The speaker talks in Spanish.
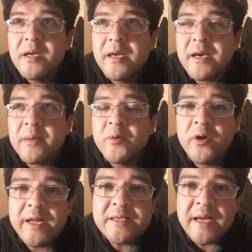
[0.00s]
que
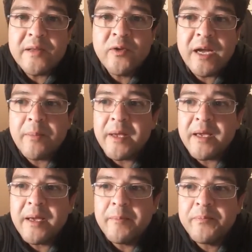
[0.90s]
Rapdor hace harto
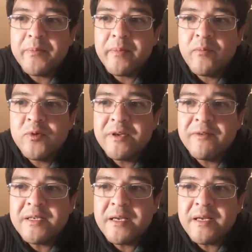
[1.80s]
hincapié, que
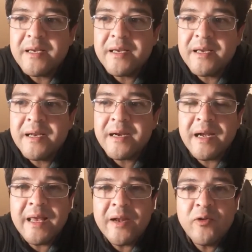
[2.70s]
muchas veces en
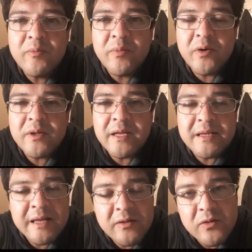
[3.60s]
realidad no
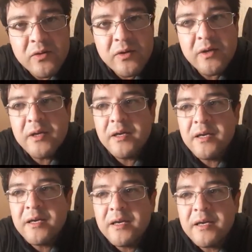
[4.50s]
importa tanto
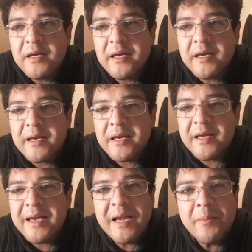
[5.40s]

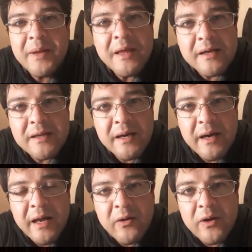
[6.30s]
eh, qué le pidas
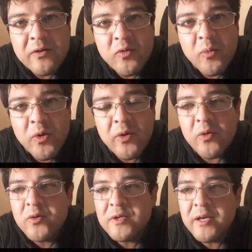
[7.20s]
al creador en tu
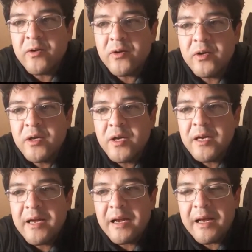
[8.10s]
hipodebut, sino
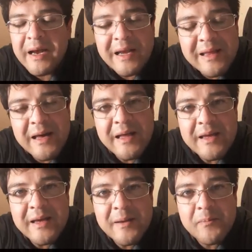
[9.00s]
la
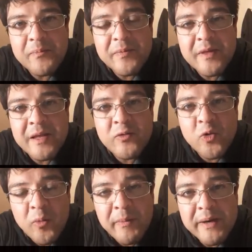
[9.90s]
calidad de,
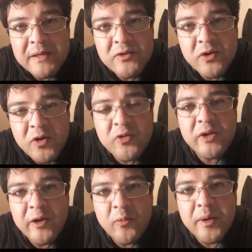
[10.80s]
tu conversación
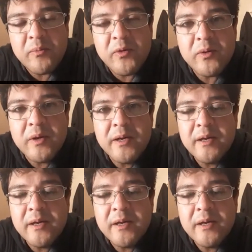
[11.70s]
contigo mismo.